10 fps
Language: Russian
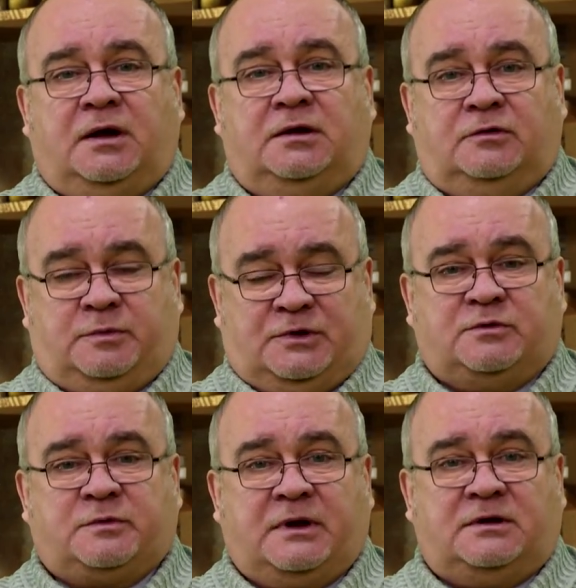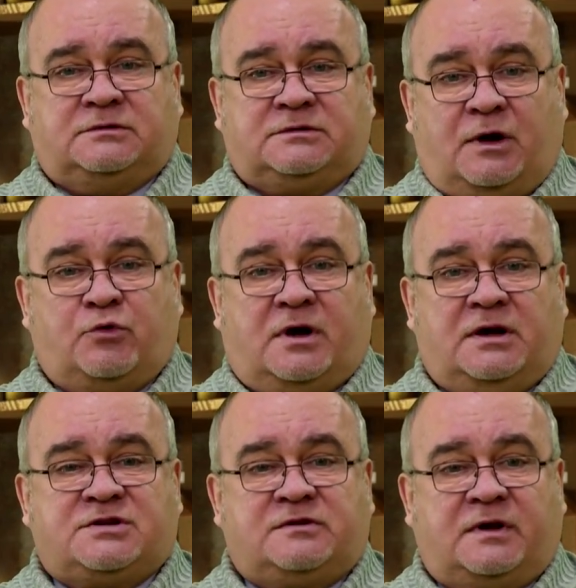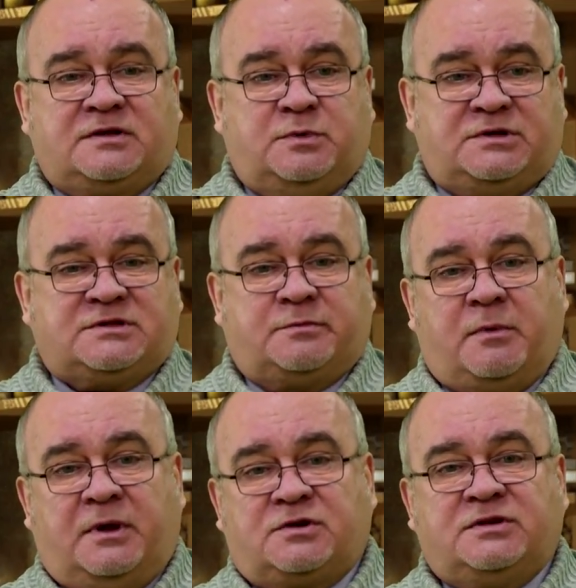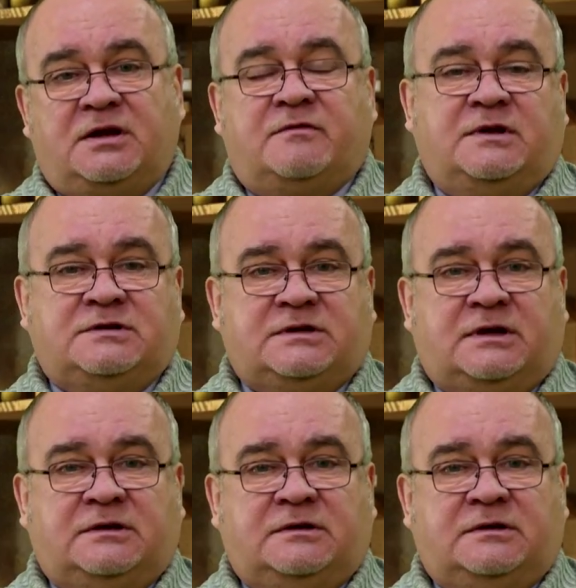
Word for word: И вот потом смотрели, за какое количество раз мышку запоминаешь, налево нельзя.